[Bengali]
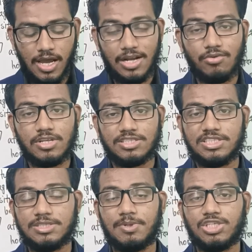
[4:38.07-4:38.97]
অ্যারাউন্ড দ্য
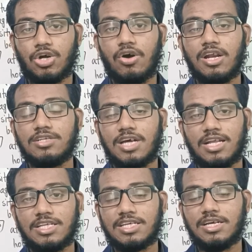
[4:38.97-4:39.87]
সিটি মানে শহরের
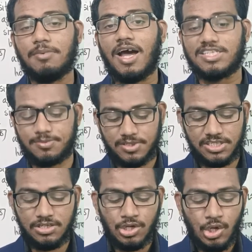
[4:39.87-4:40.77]
চারিদিকে বা
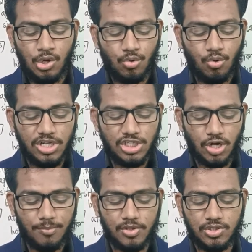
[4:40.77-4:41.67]
আশেপাশে গুলির
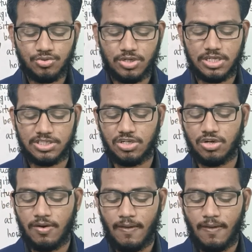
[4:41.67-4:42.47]
শব্দ শোনা যাচ্ছিল